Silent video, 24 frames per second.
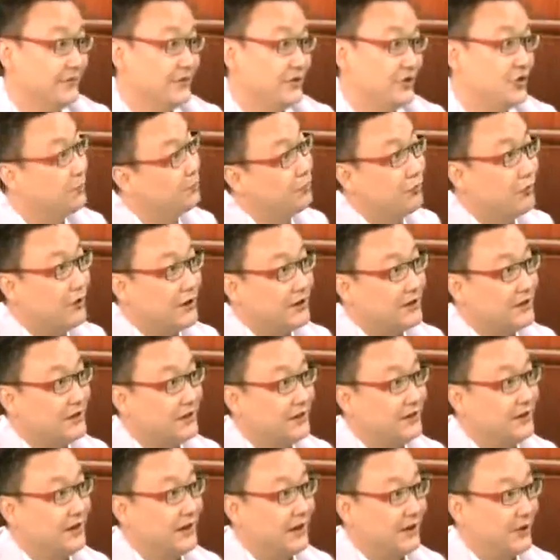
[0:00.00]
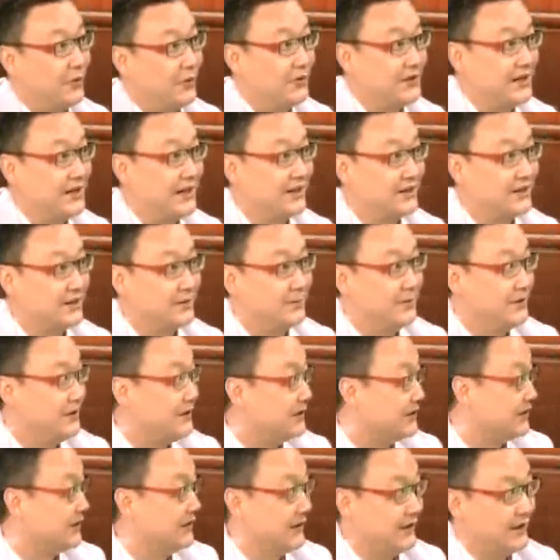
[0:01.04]
对，就不管是哪个国家，
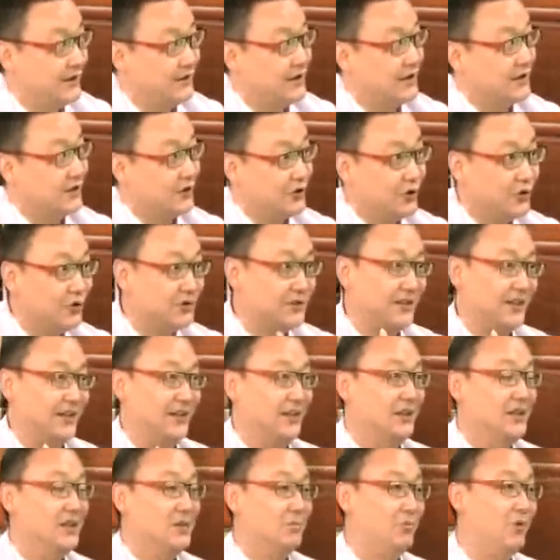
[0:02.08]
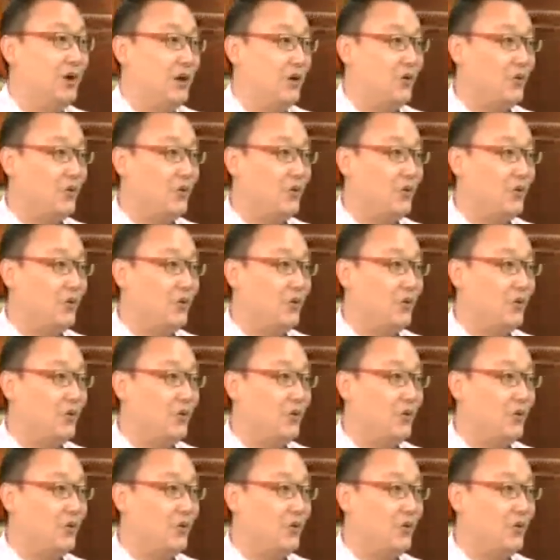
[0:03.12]
什么也行啊，他战争都是这样，